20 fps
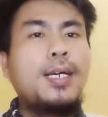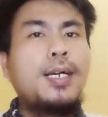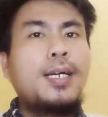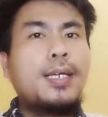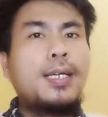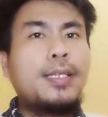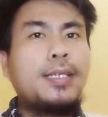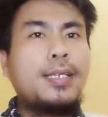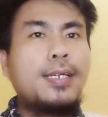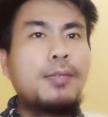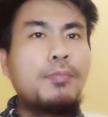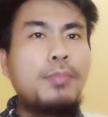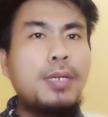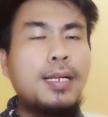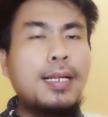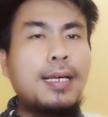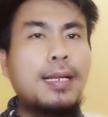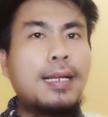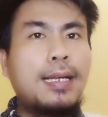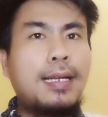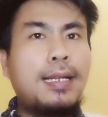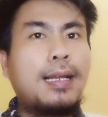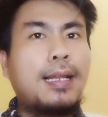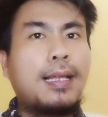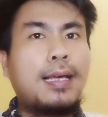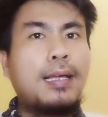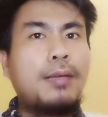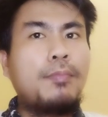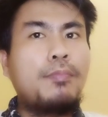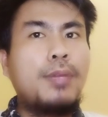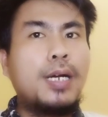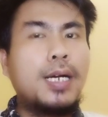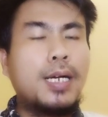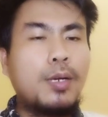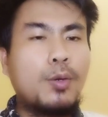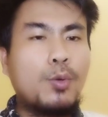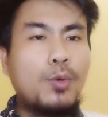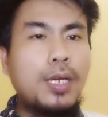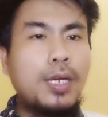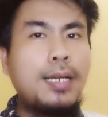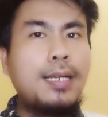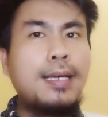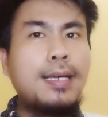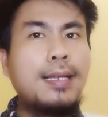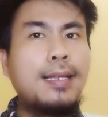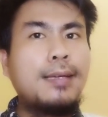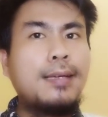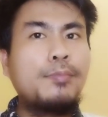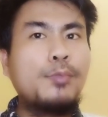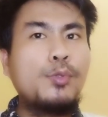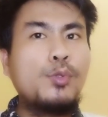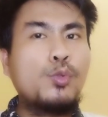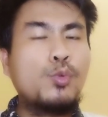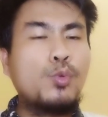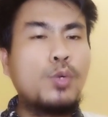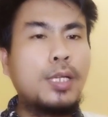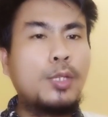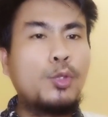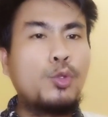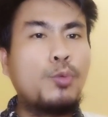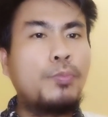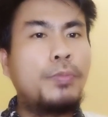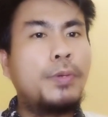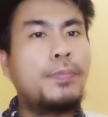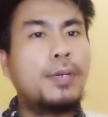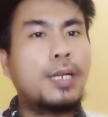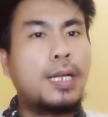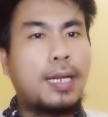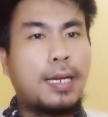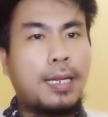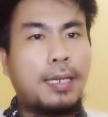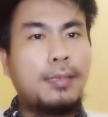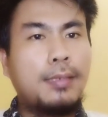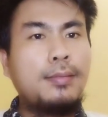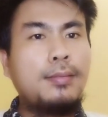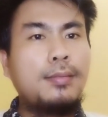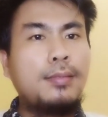Yang benar adalah bahwa dalam suatu peperangan,